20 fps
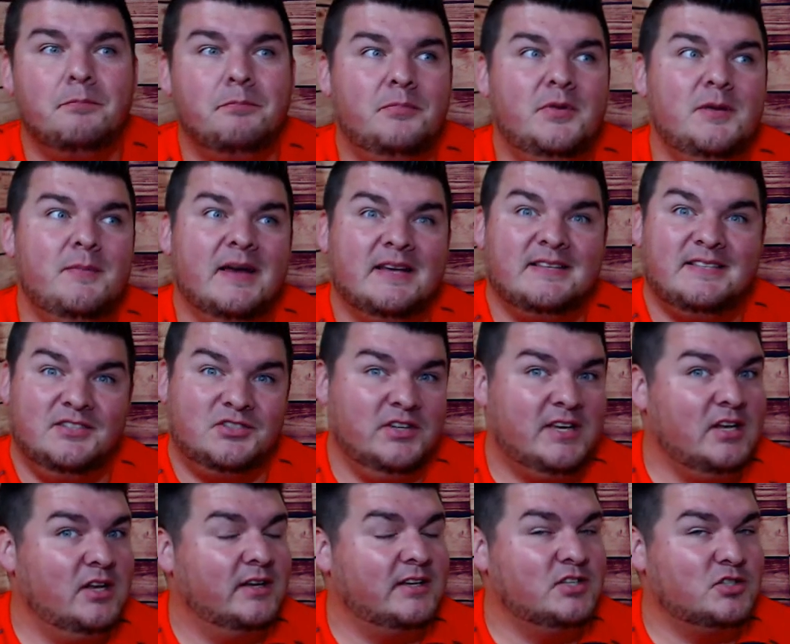Puis ben, c'est ça
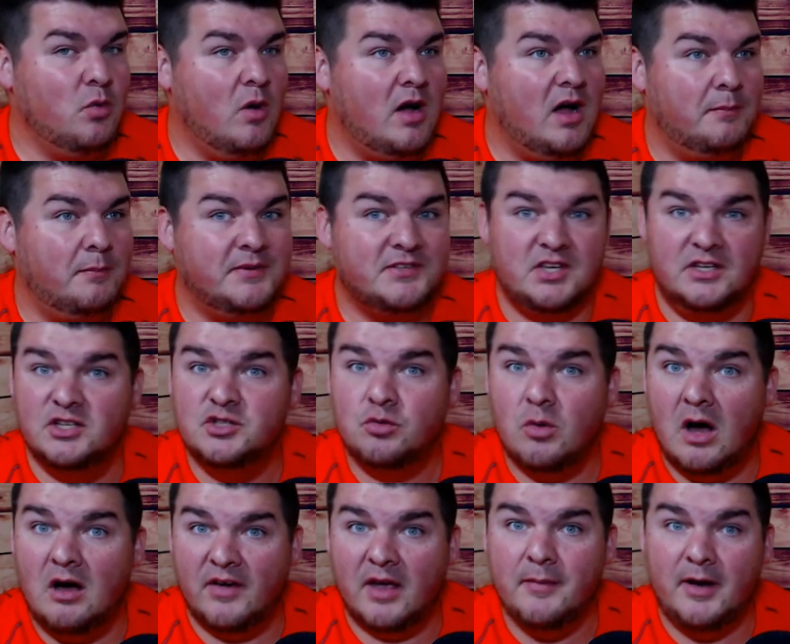qui est leur histoire. Puis c'est une
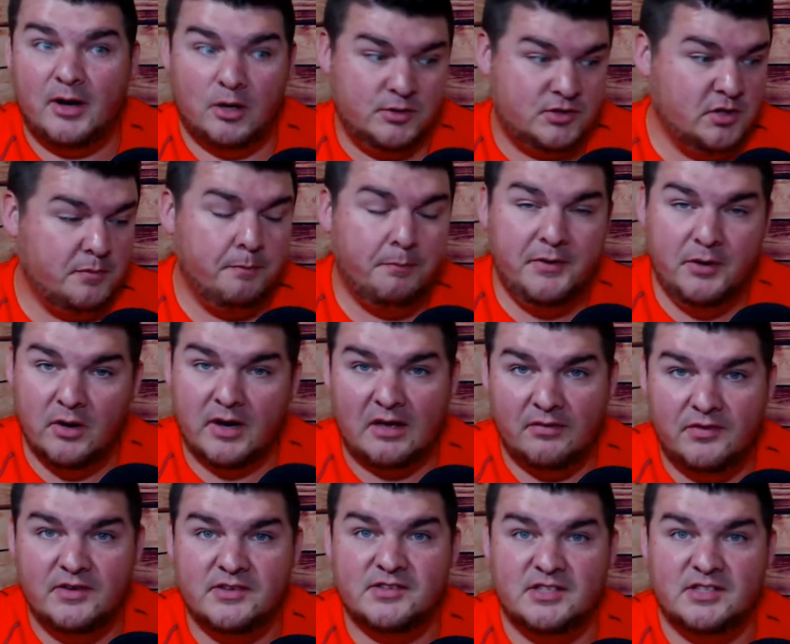histoire vraie, ben, c'est une biographie.